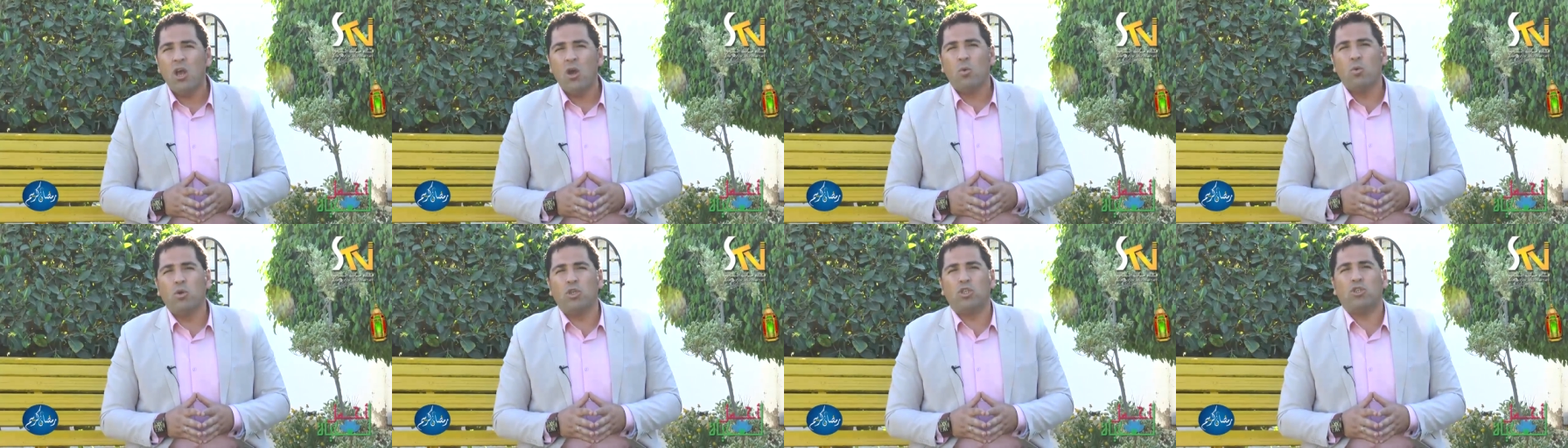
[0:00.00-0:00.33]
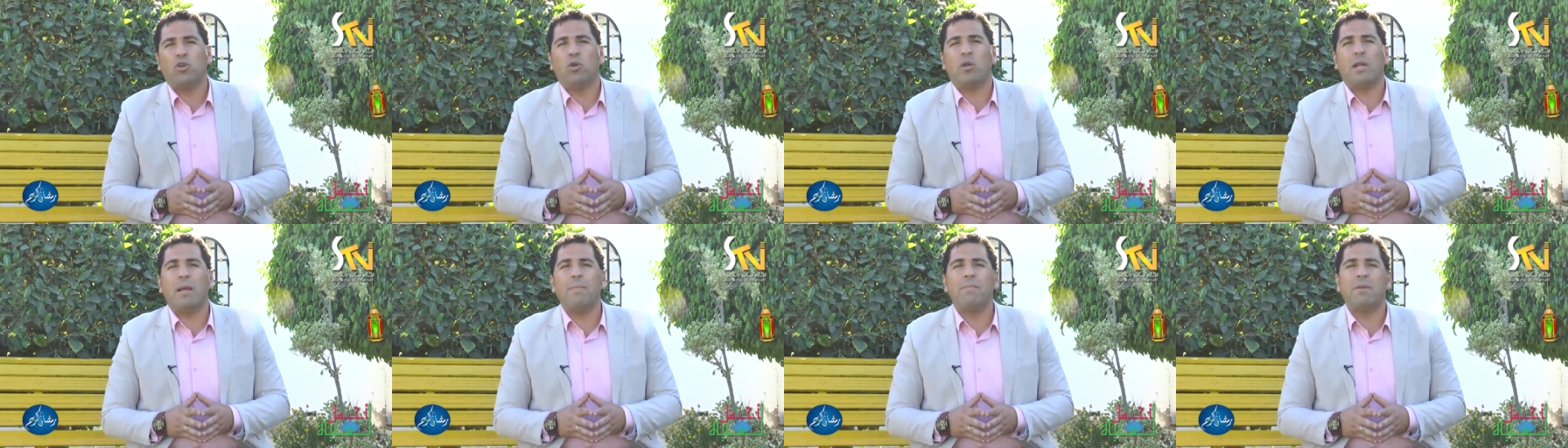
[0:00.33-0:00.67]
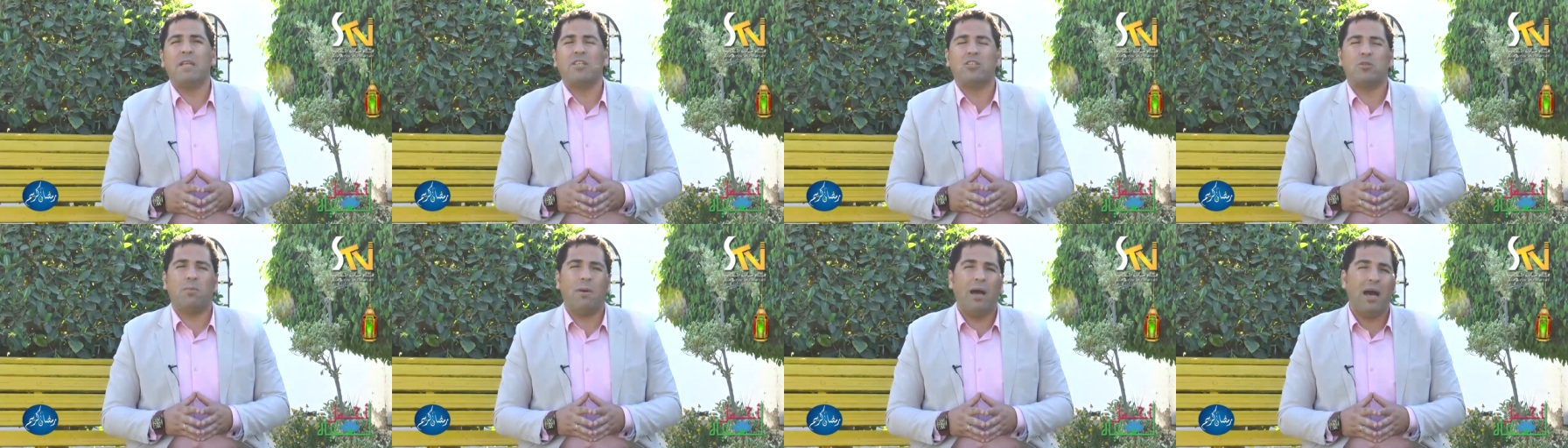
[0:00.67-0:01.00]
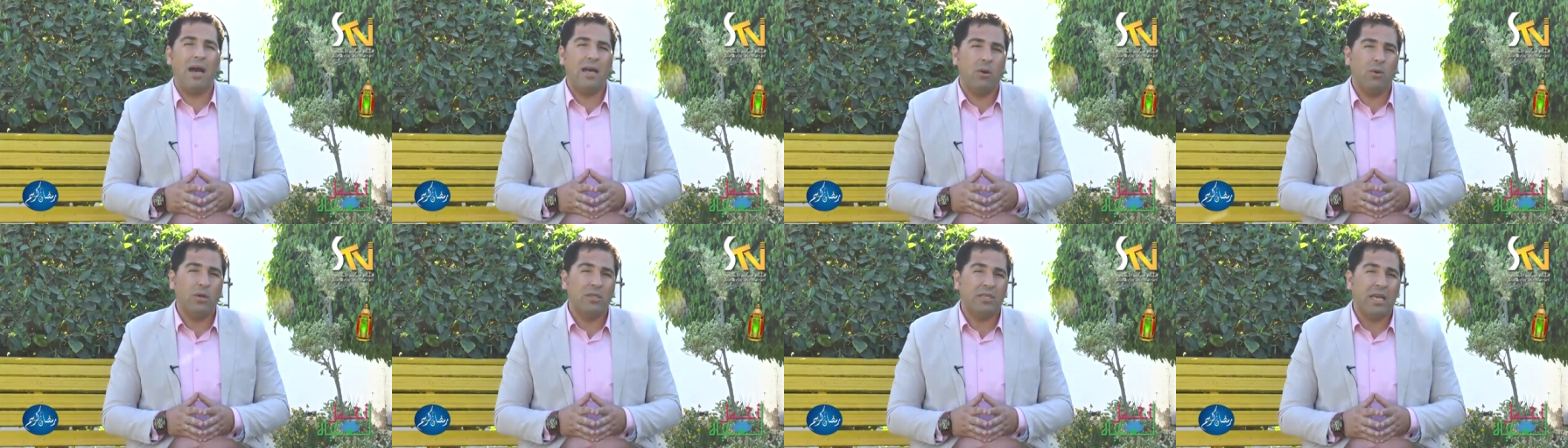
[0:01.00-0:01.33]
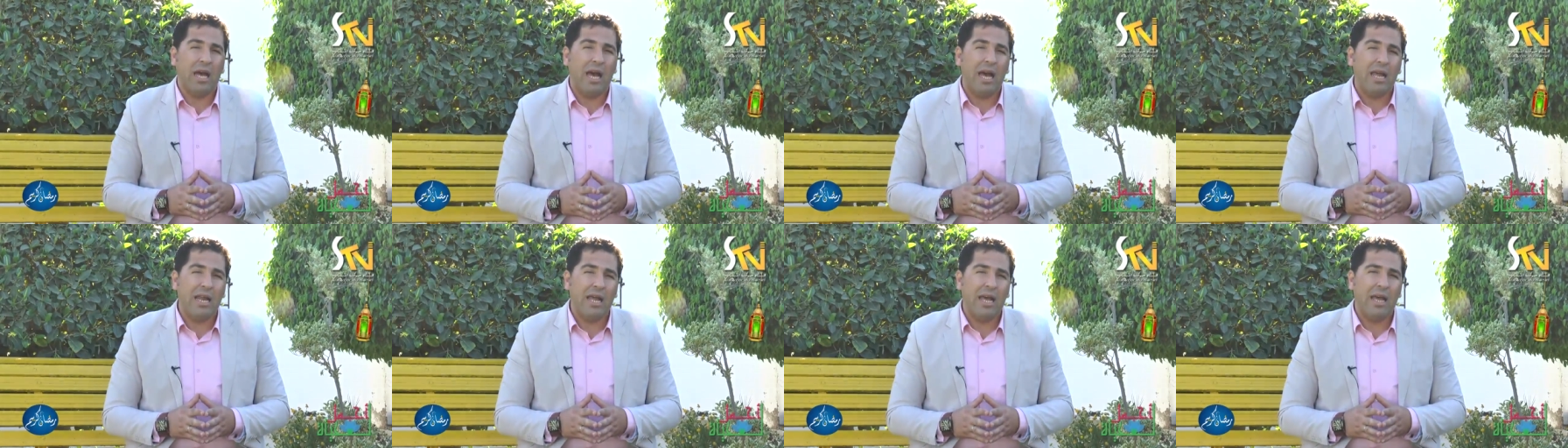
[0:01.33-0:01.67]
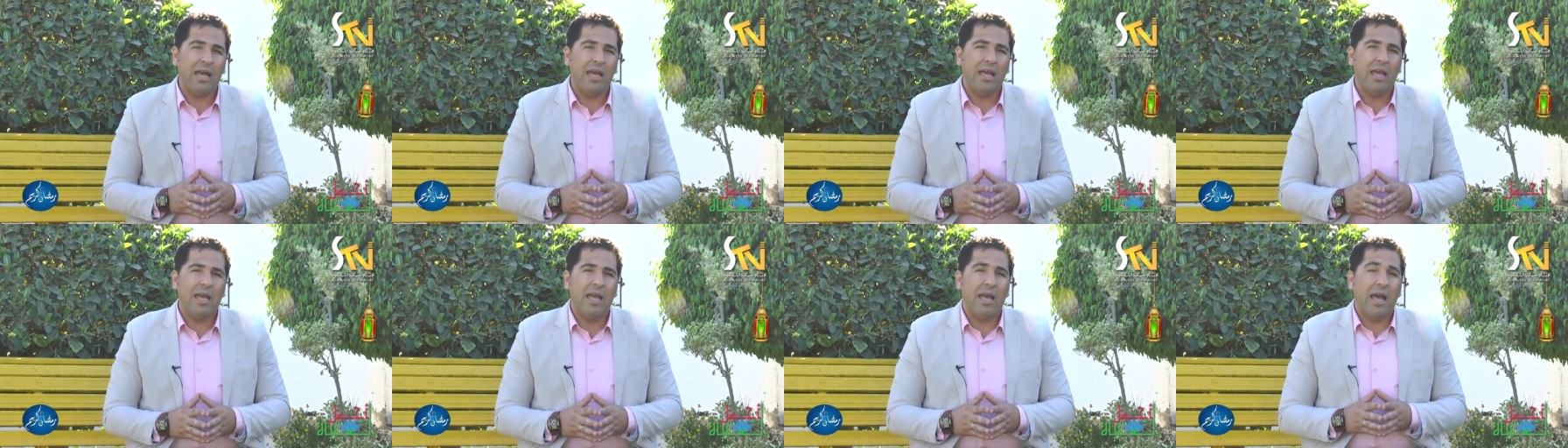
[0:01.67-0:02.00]
واشكر ربنا سبحانه وتعالى
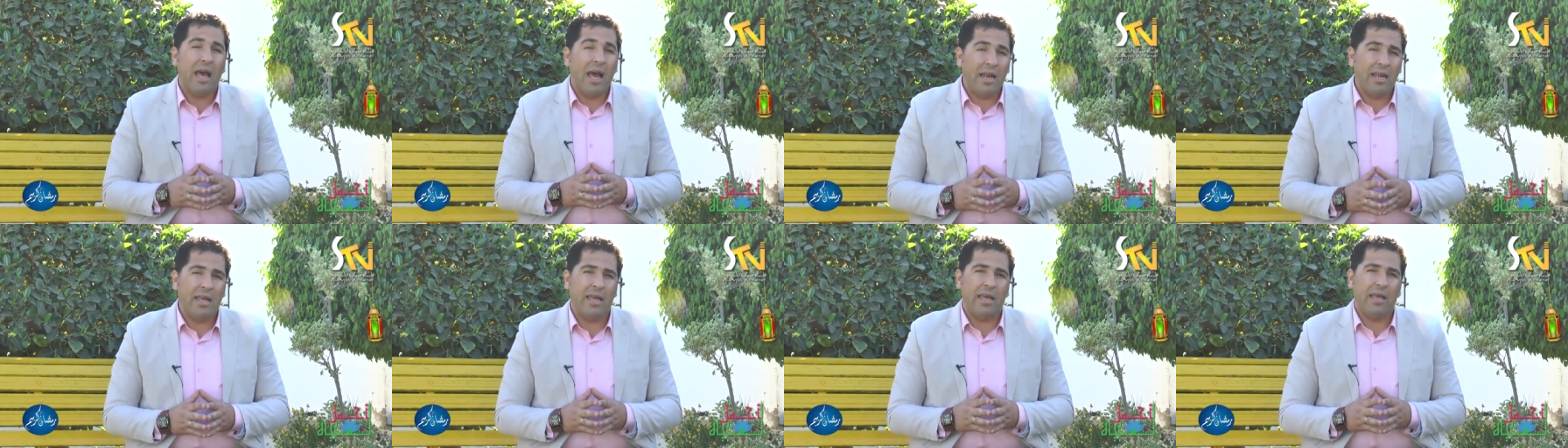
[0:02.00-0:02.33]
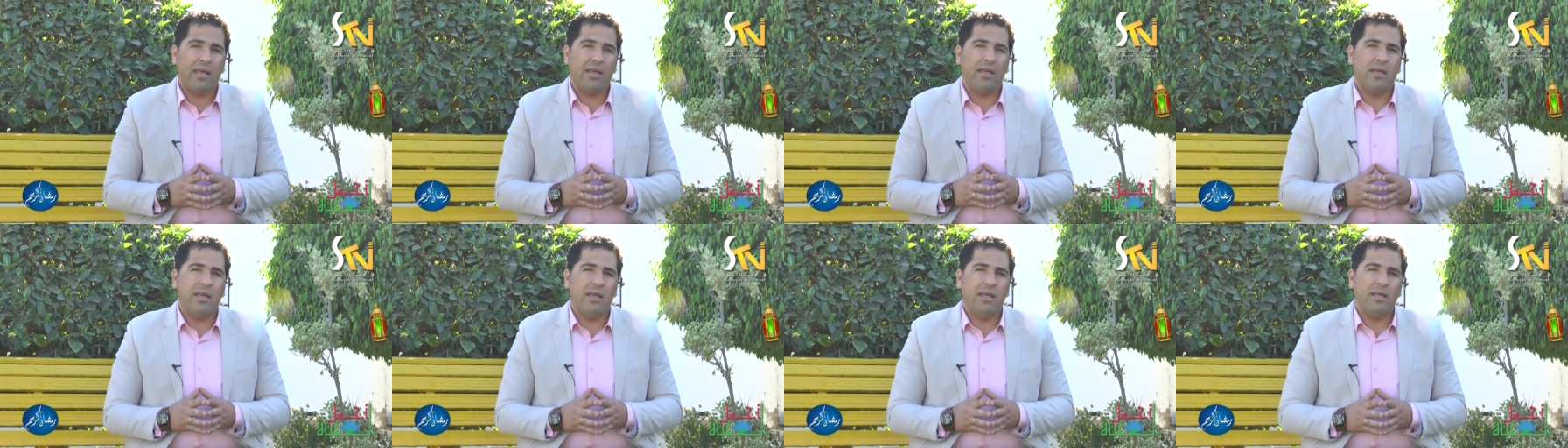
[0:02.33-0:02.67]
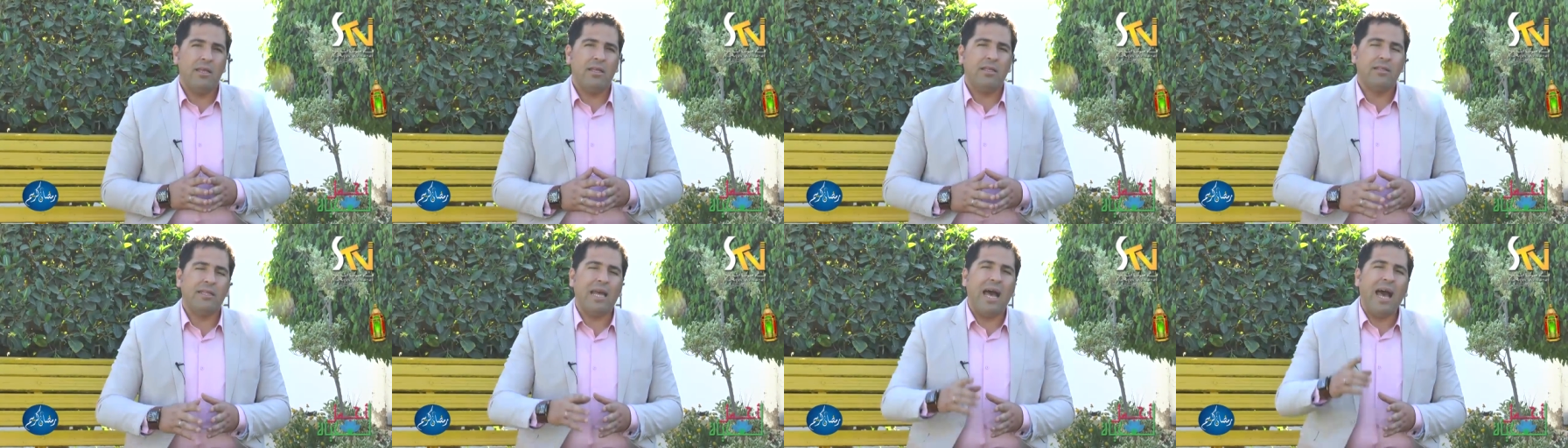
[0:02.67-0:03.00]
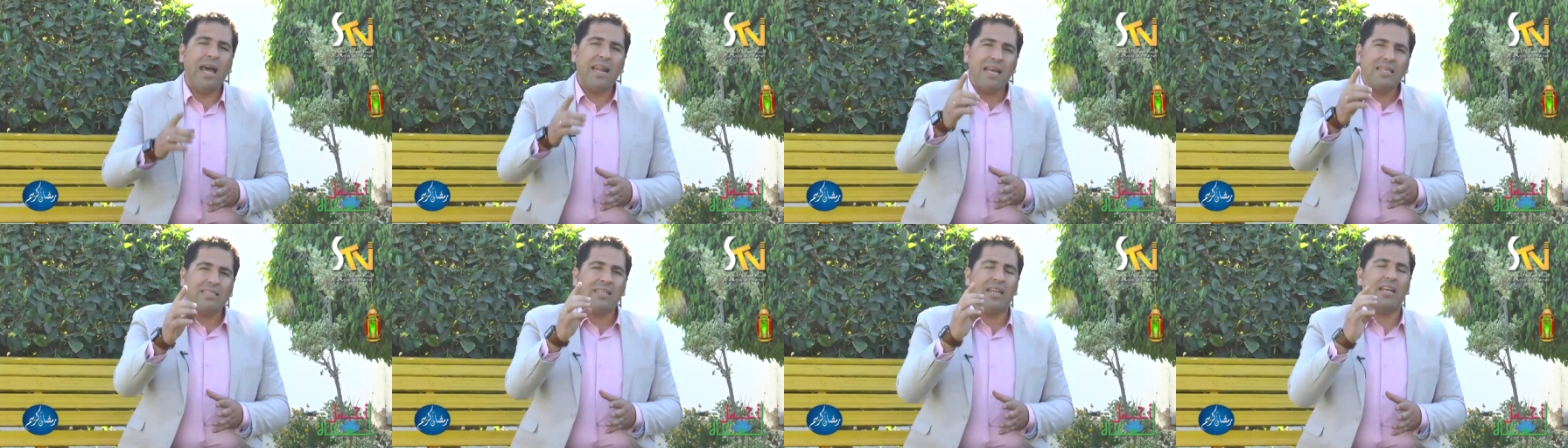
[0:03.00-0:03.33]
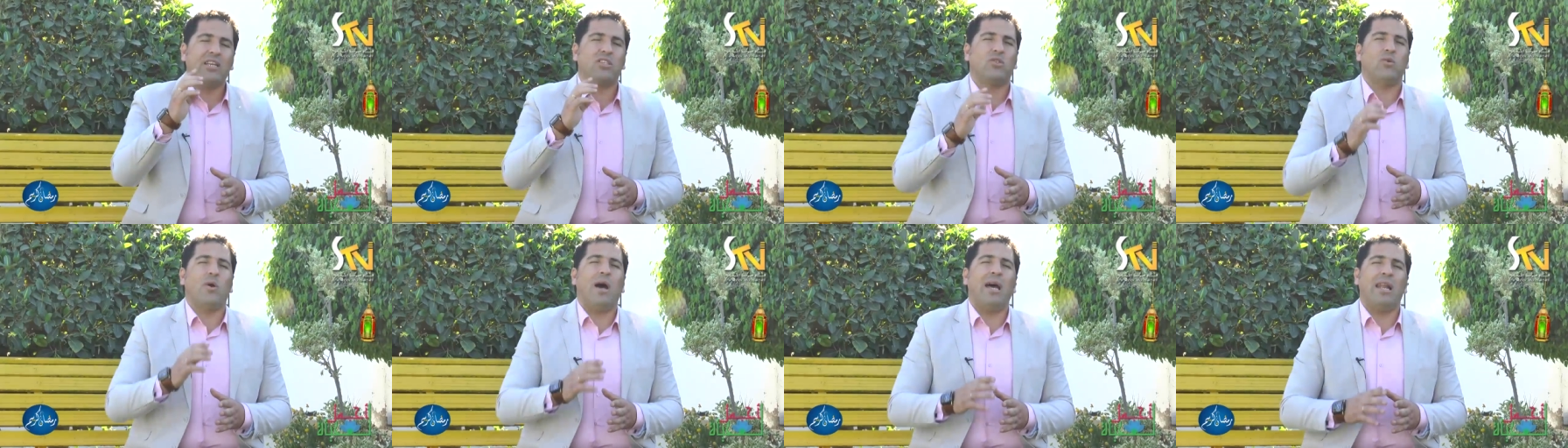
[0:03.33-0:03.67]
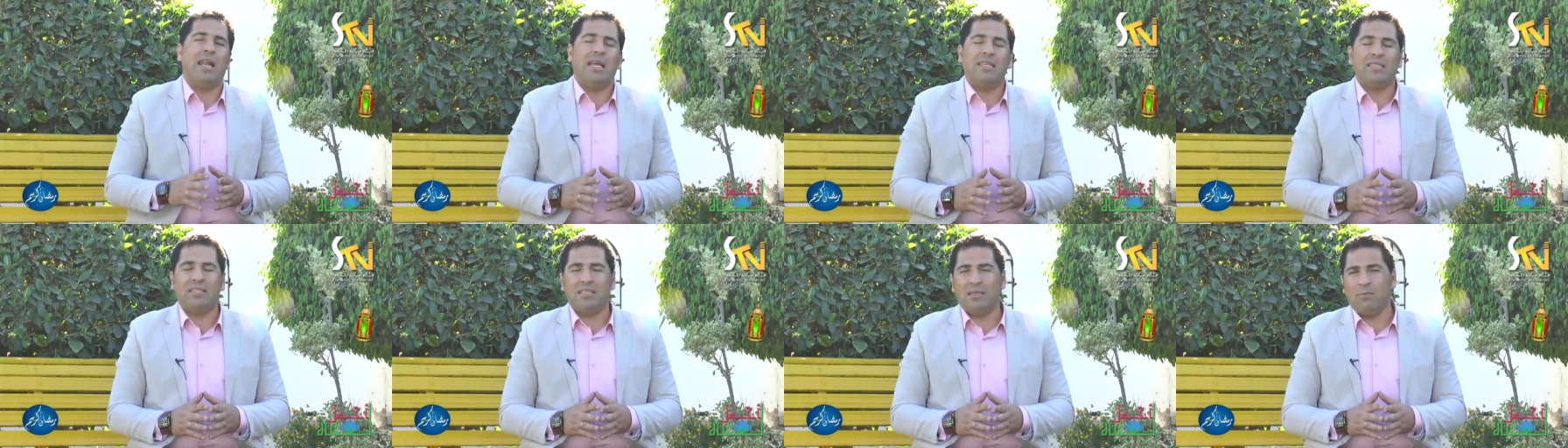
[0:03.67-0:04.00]
عليه تعال أسألك سؤال
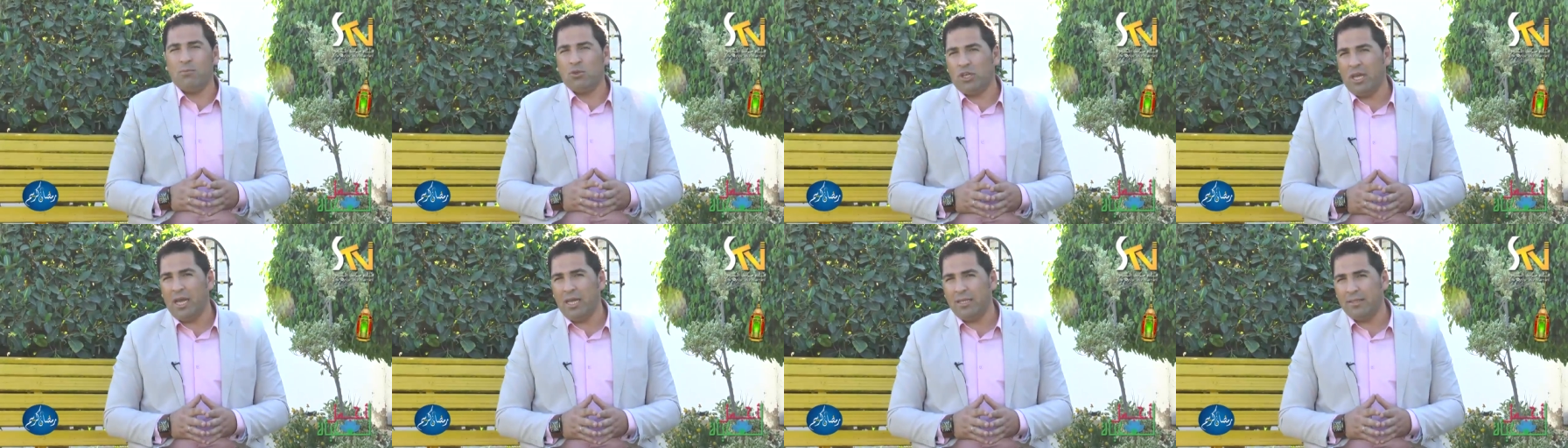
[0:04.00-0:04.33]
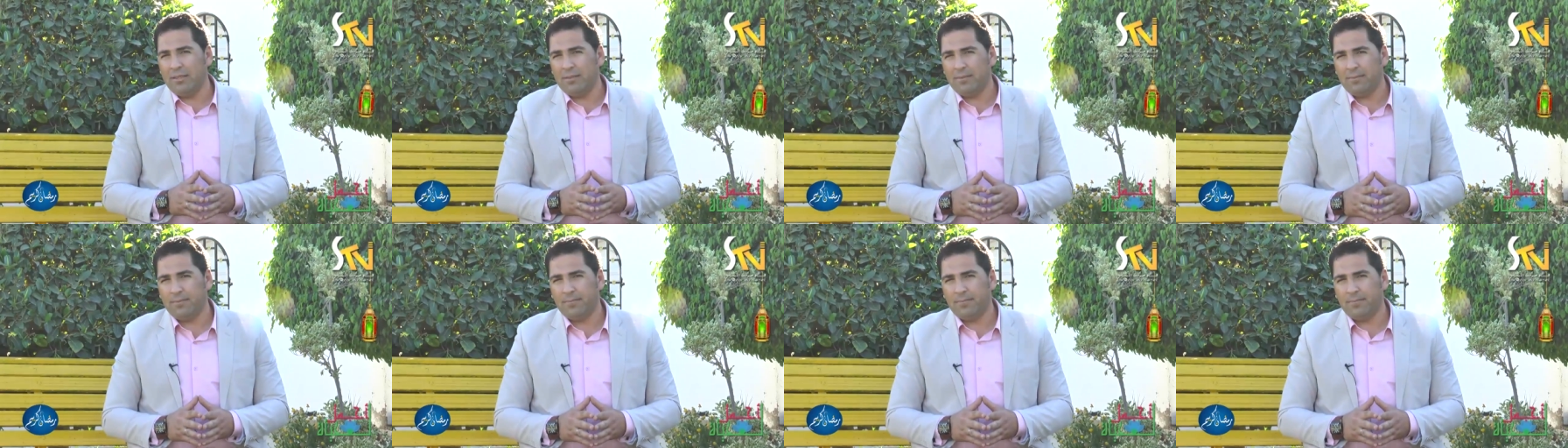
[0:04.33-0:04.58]
عزيزي المشاهد